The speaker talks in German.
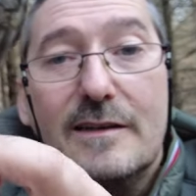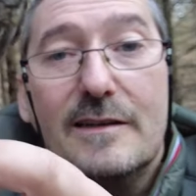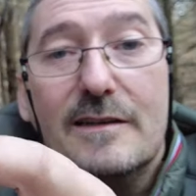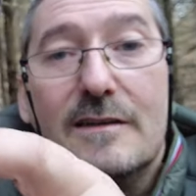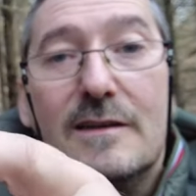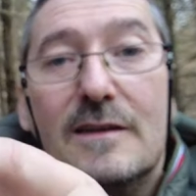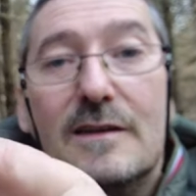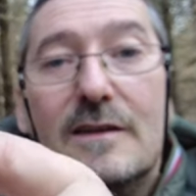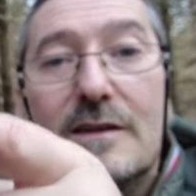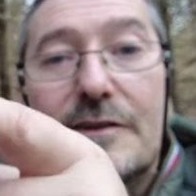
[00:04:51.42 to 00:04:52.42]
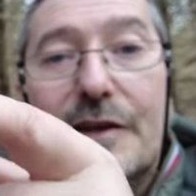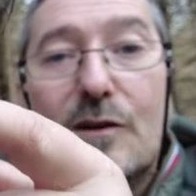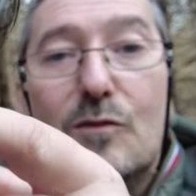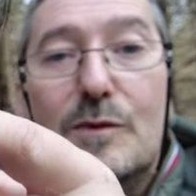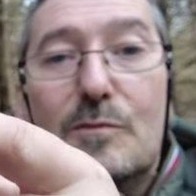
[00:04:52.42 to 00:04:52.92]
hier, der
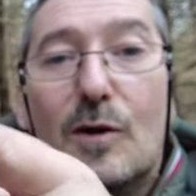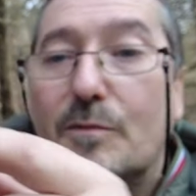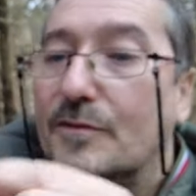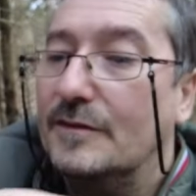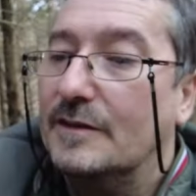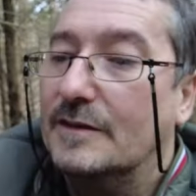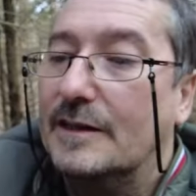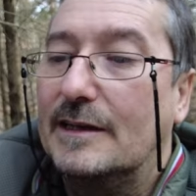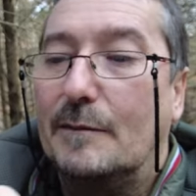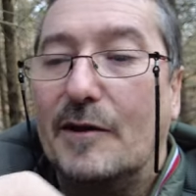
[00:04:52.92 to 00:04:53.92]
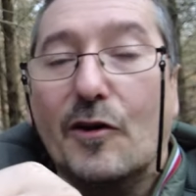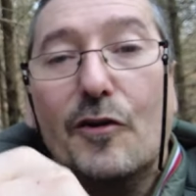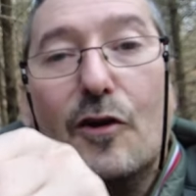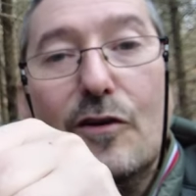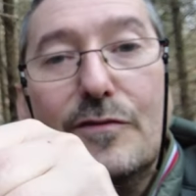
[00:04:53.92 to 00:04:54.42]
Gummipropfen, den kann man auch
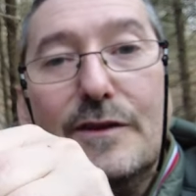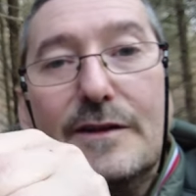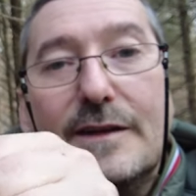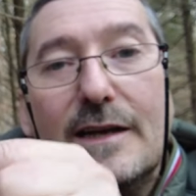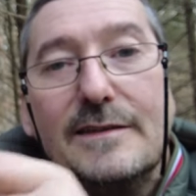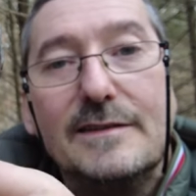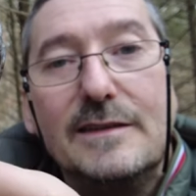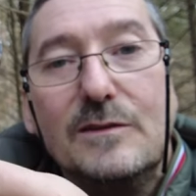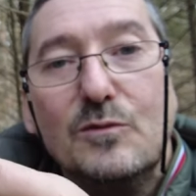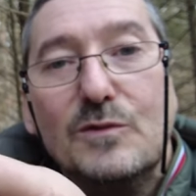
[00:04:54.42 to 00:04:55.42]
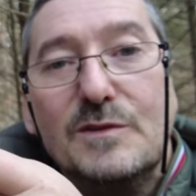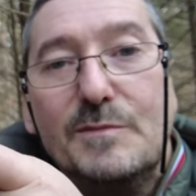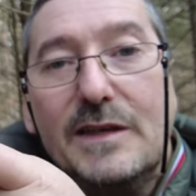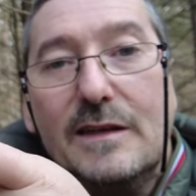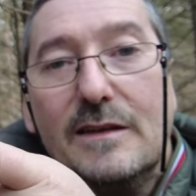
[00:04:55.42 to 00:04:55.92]
noch öffnen. Da ist die
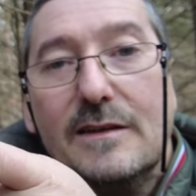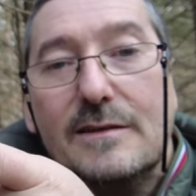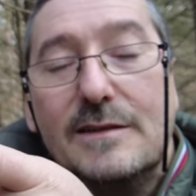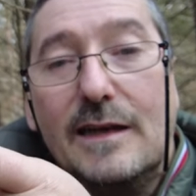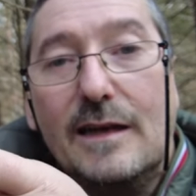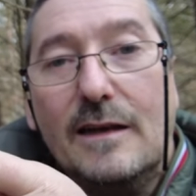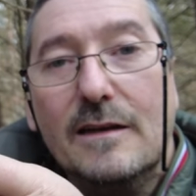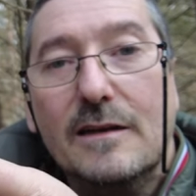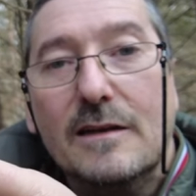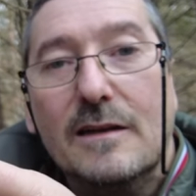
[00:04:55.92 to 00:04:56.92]
USB-C-Buchse,